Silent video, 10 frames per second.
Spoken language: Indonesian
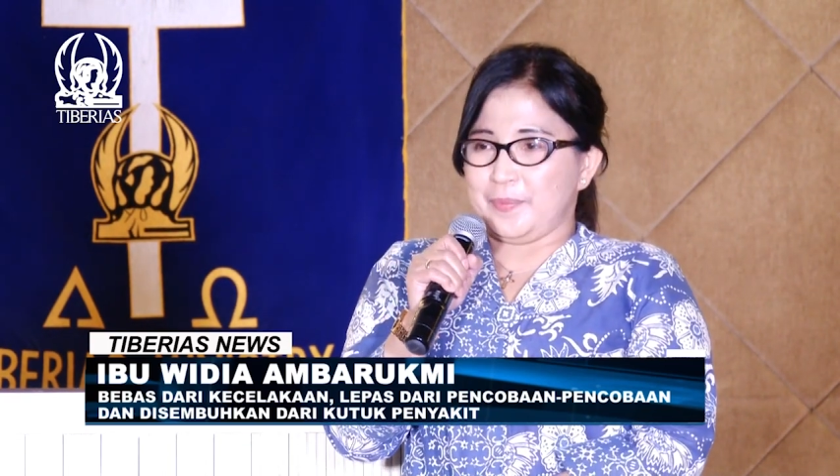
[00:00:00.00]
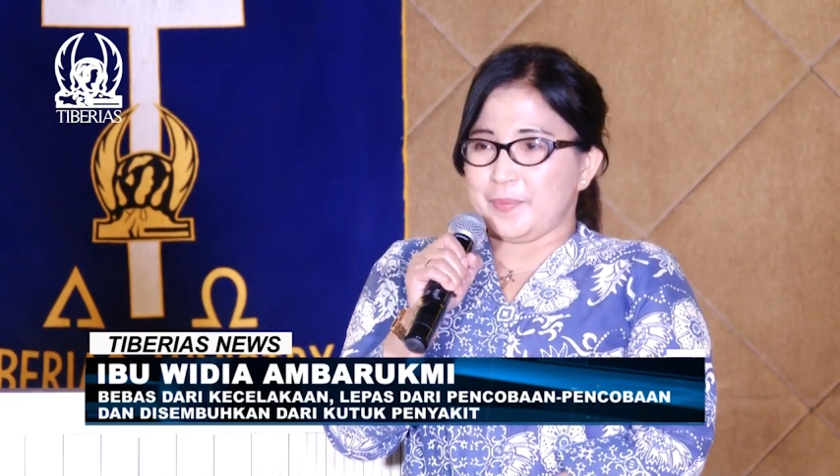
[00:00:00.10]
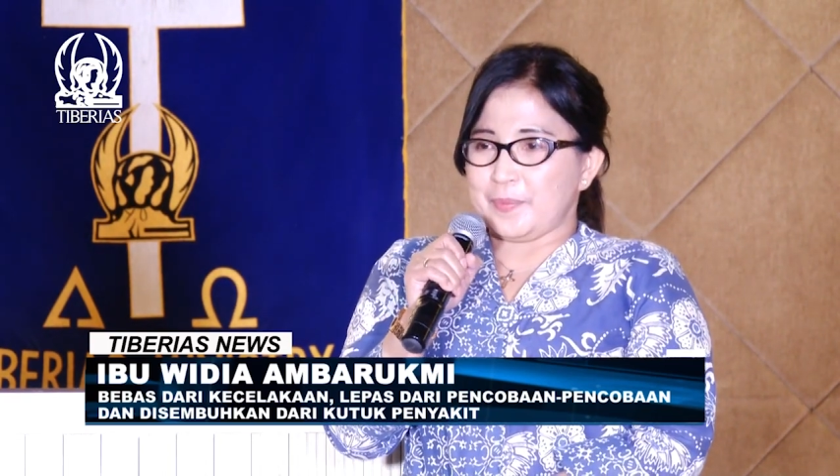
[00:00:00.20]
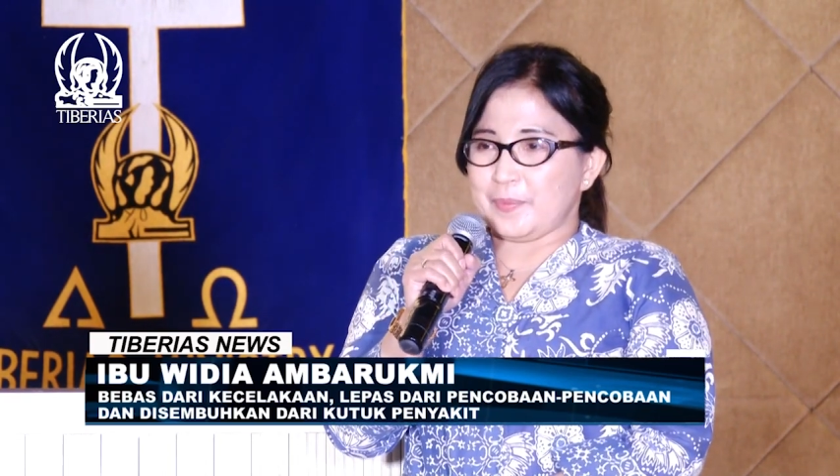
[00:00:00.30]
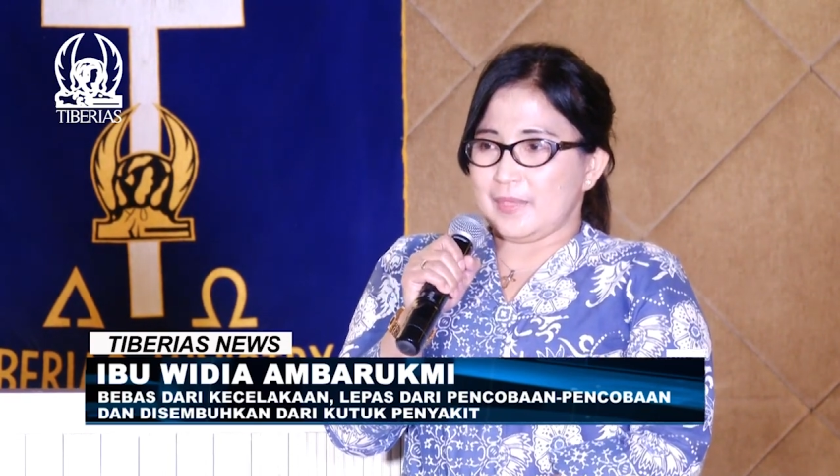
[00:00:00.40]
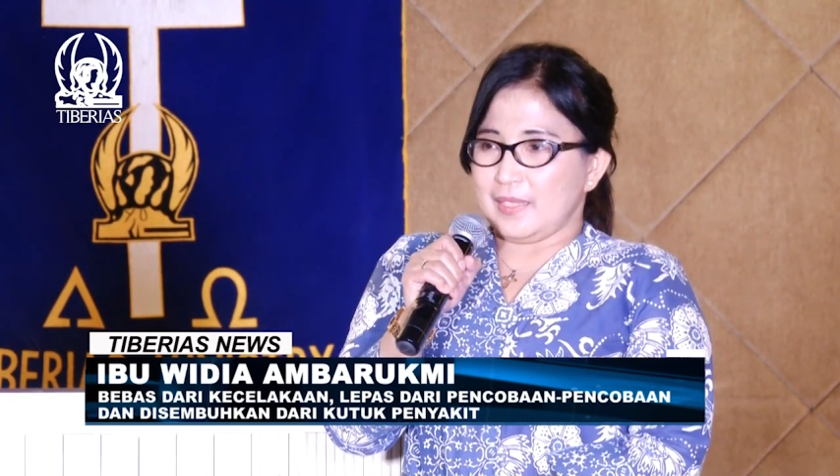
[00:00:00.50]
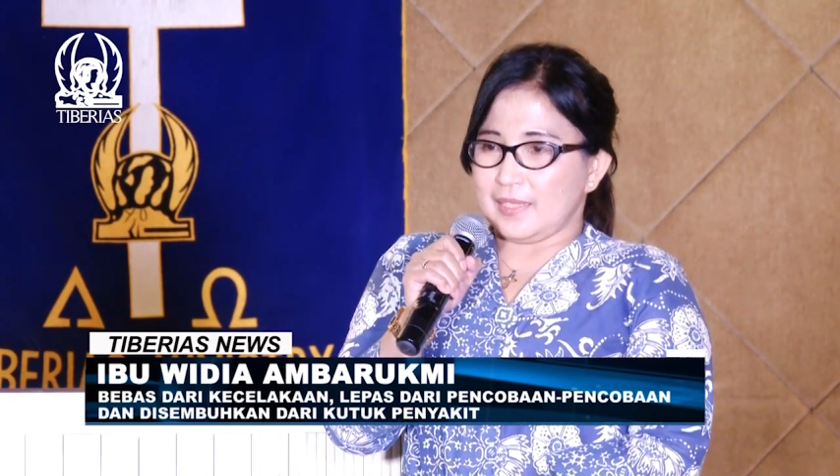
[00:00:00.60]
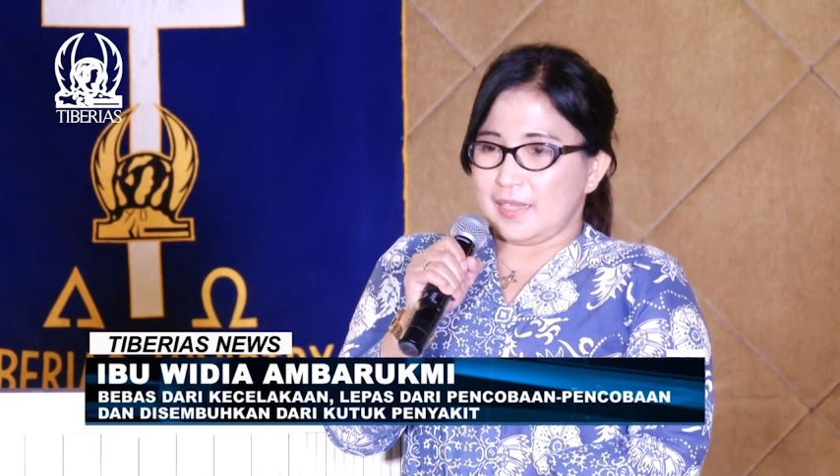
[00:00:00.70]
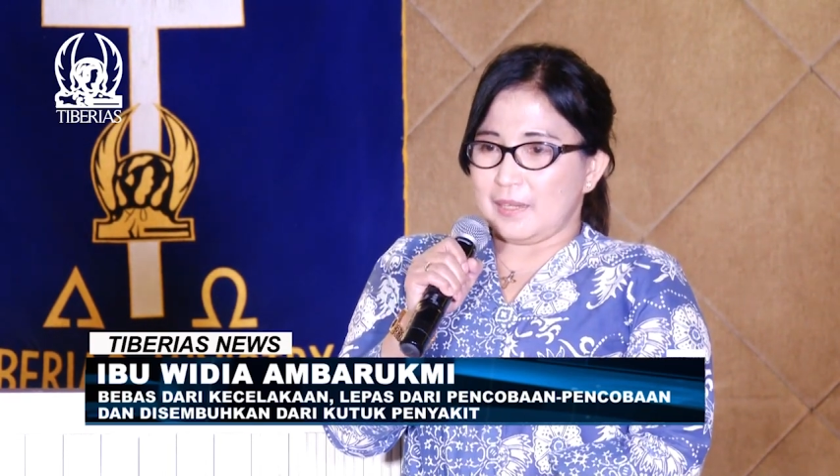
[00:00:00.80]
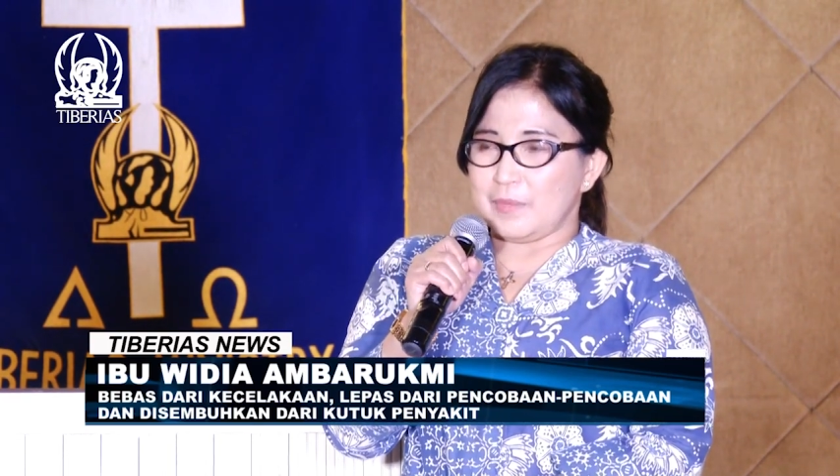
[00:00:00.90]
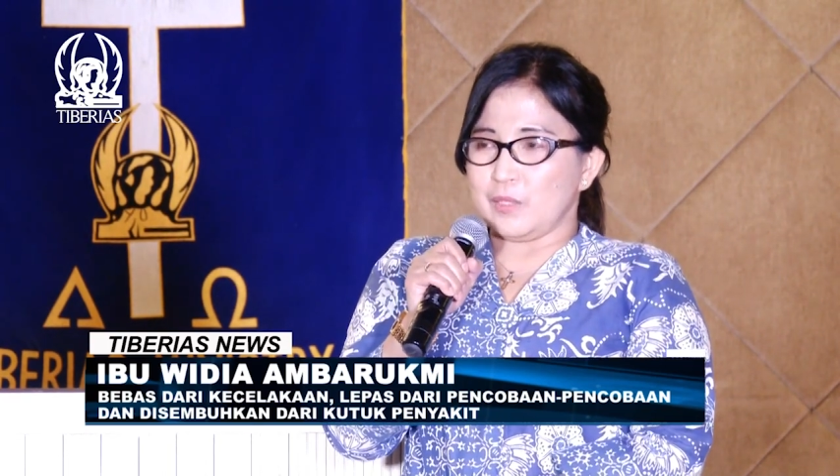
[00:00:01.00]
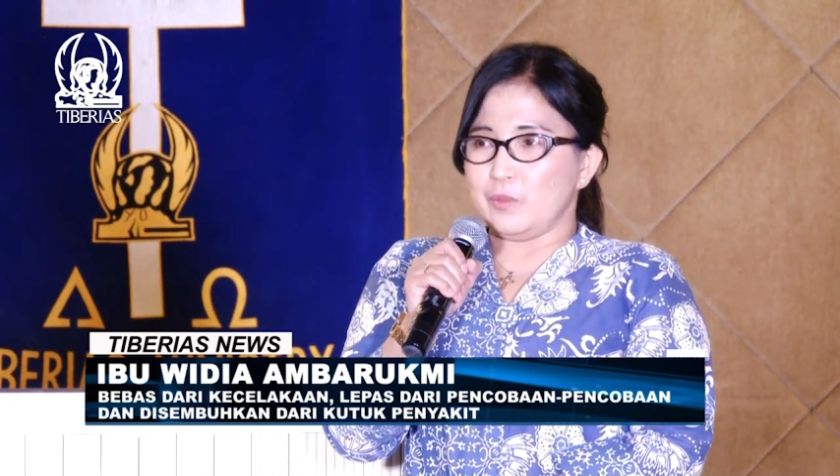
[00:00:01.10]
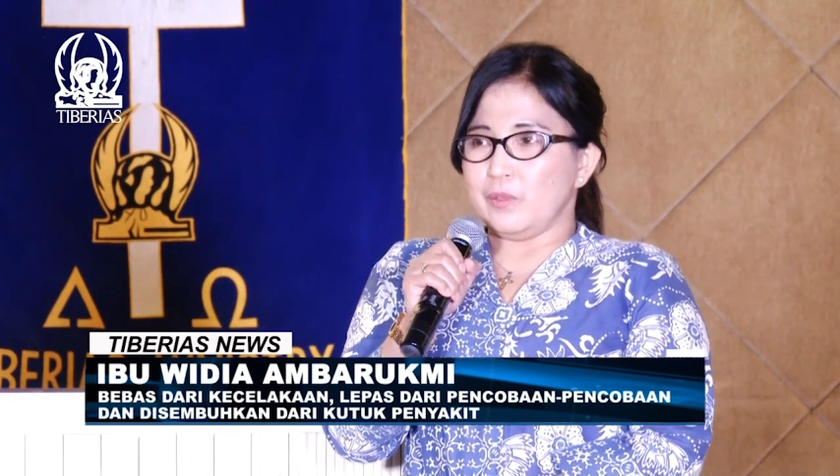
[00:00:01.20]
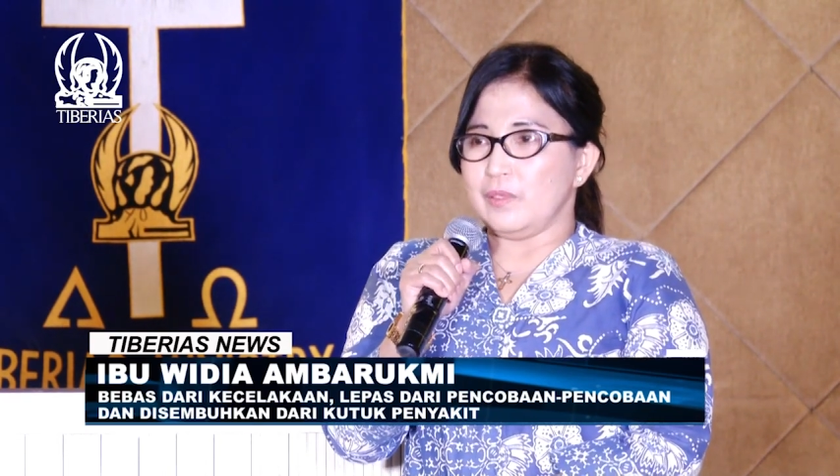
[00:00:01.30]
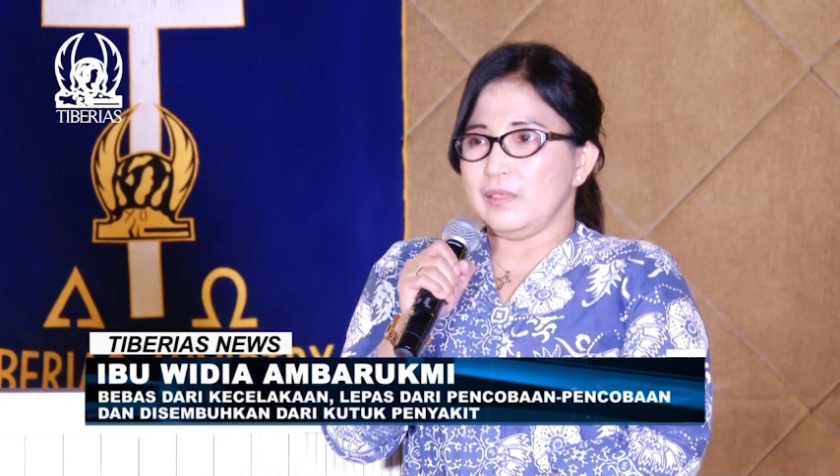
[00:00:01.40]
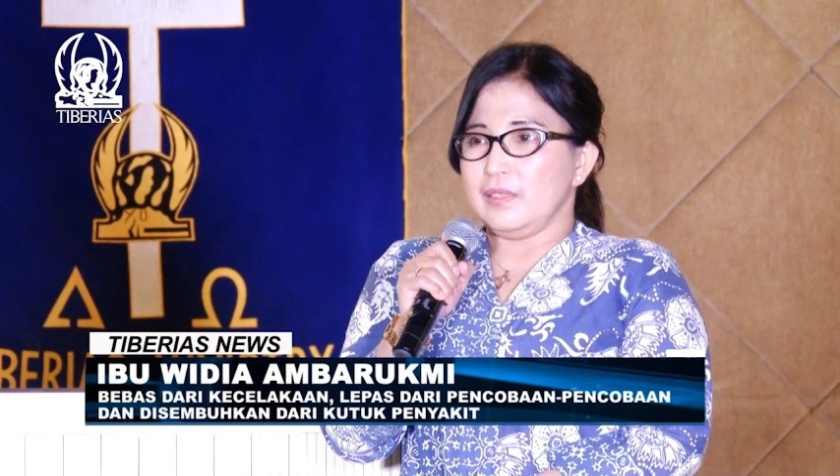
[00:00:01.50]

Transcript: Oh. Nah, sekolah minggu,